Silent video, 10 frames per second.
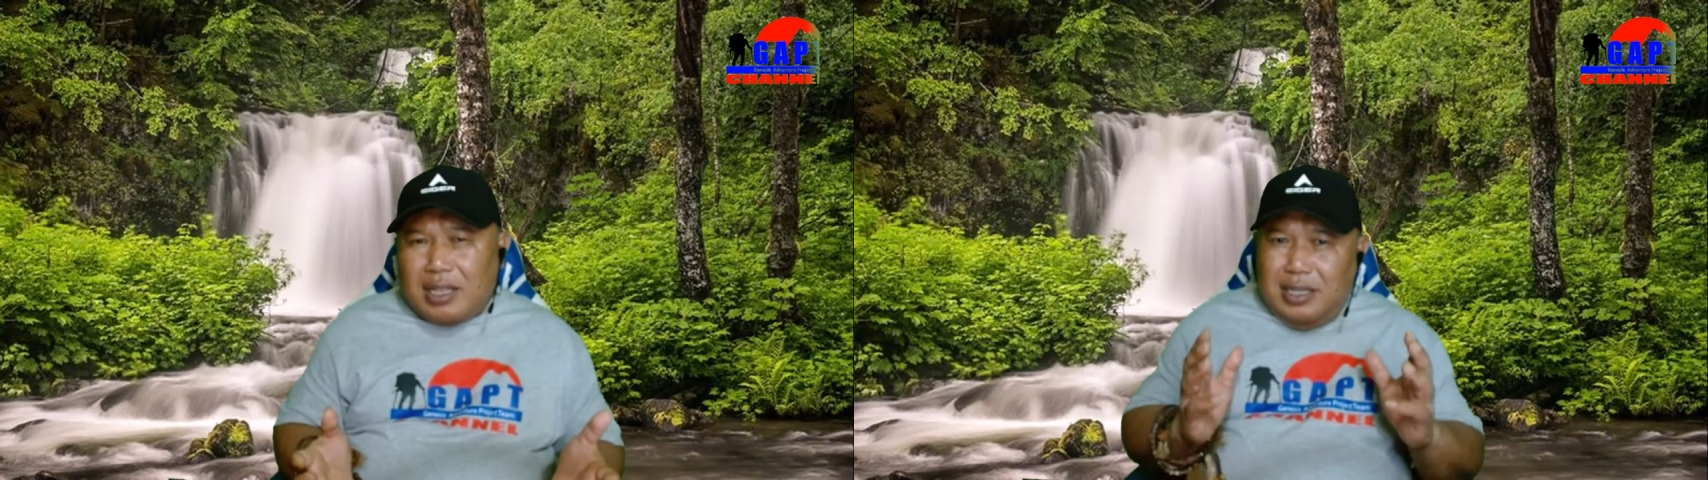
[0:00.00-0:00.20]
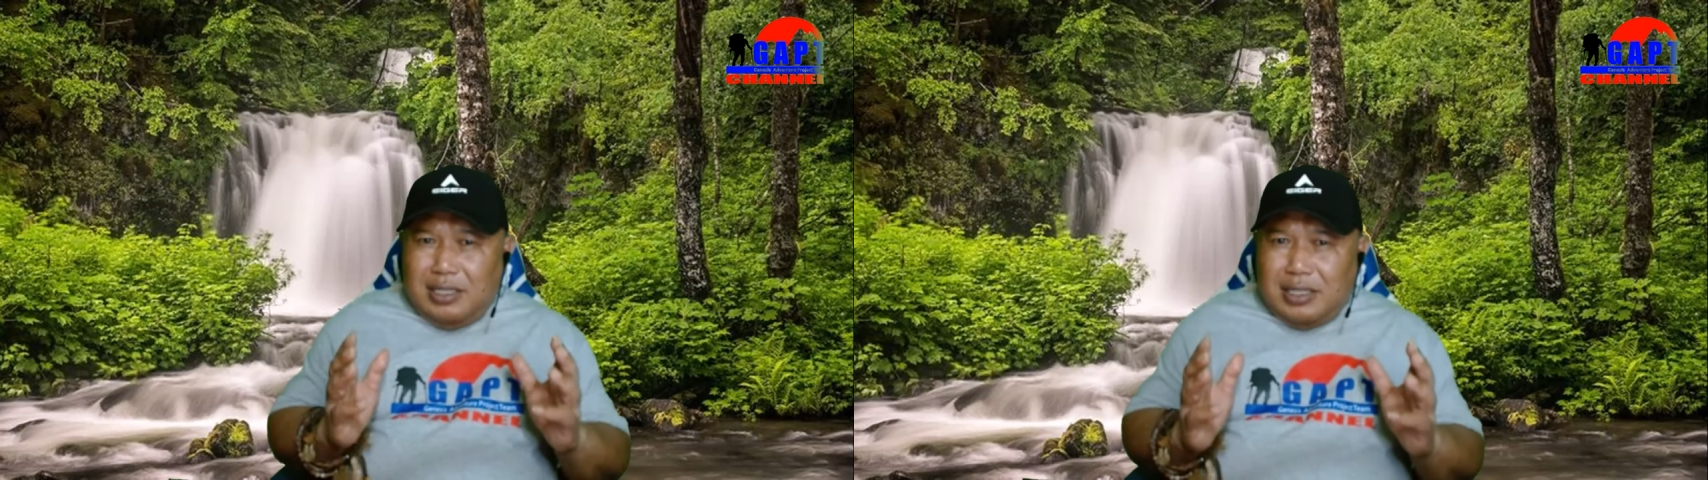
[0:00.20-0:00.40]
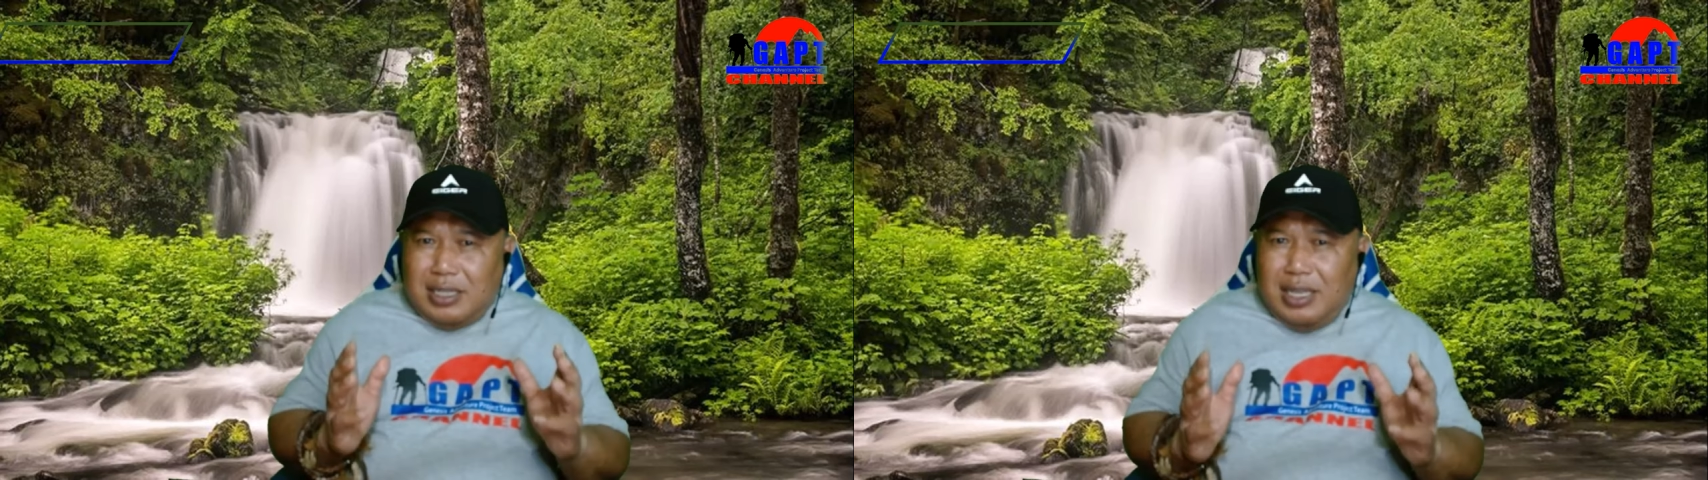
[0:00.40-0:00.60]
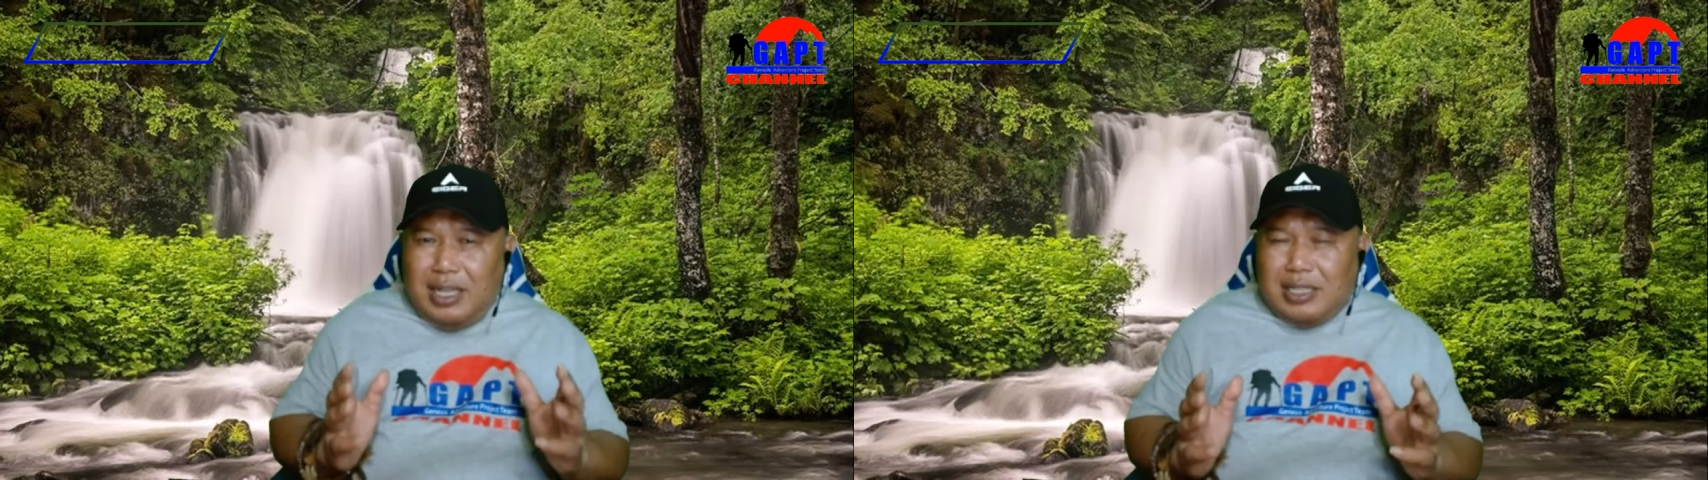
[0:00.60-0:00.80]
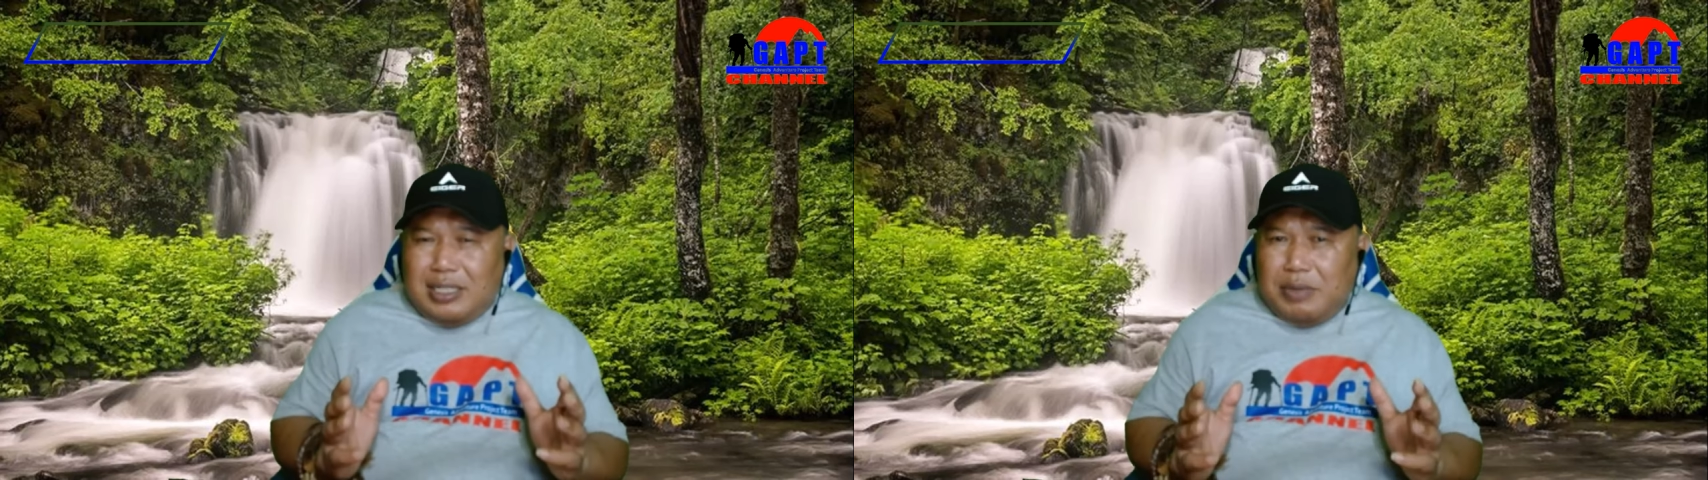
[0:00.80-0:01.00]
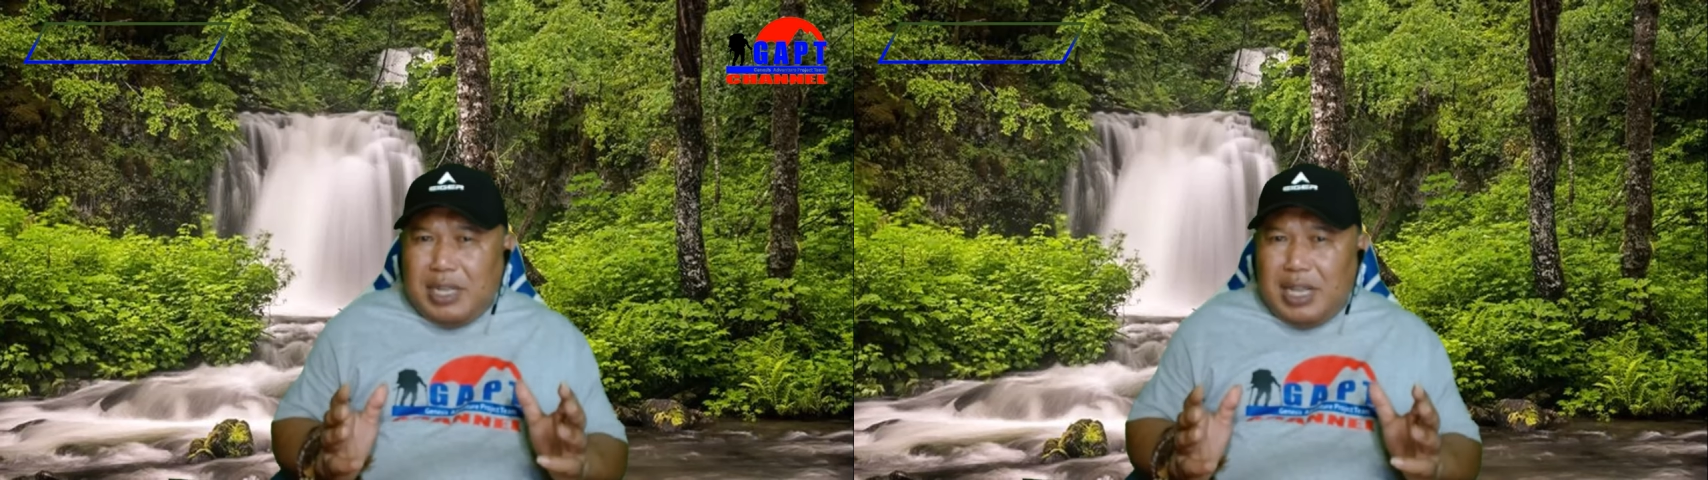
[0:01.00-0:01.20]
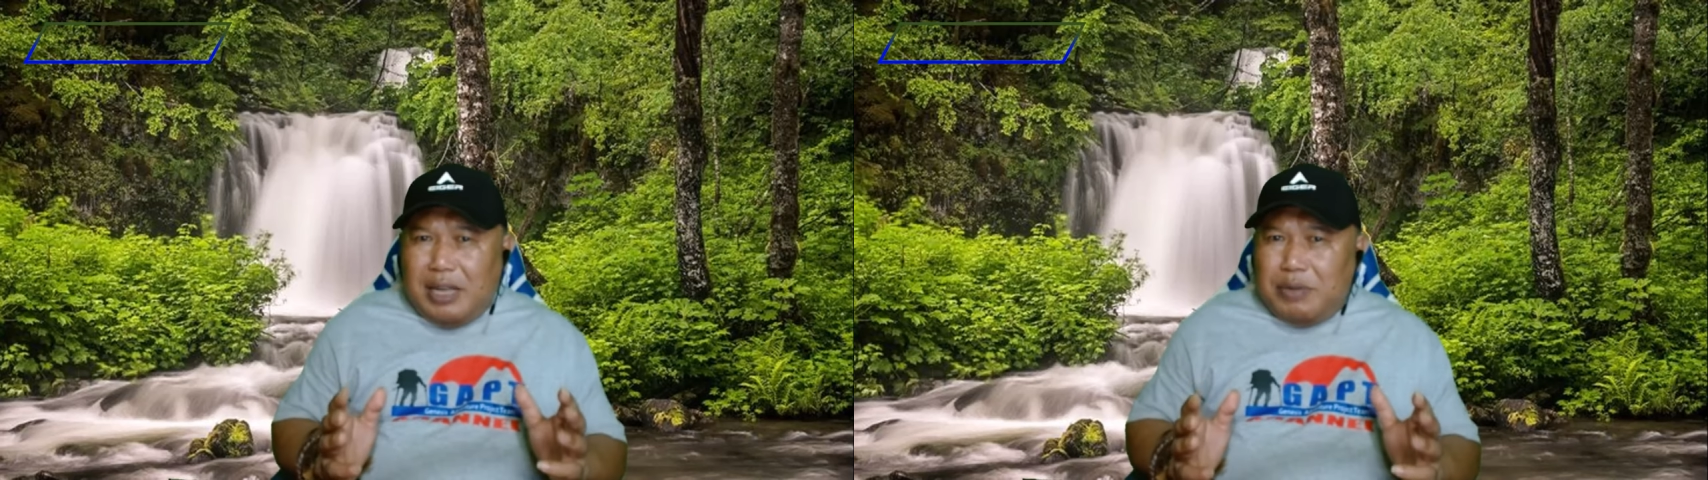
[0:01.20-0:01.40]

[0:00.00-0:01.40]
skill Sobat Alam